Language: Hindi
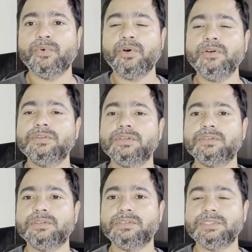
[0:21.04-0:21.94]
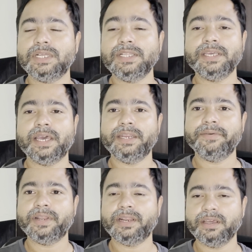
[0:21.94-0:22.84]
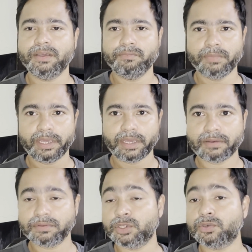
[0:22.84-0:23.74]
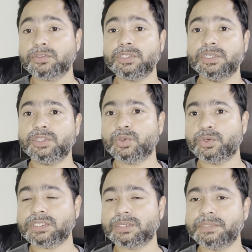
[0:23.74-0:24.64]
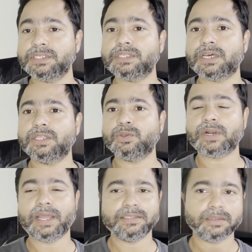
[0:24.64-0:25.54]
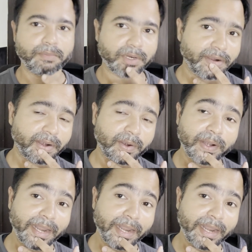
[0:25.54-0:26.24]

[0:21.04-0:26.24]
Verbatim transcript: वो जल्द ही आने वाले हैं मैं काफ़ी दिनों से थोड़ा सा बिजी था तो क्लास अपलोड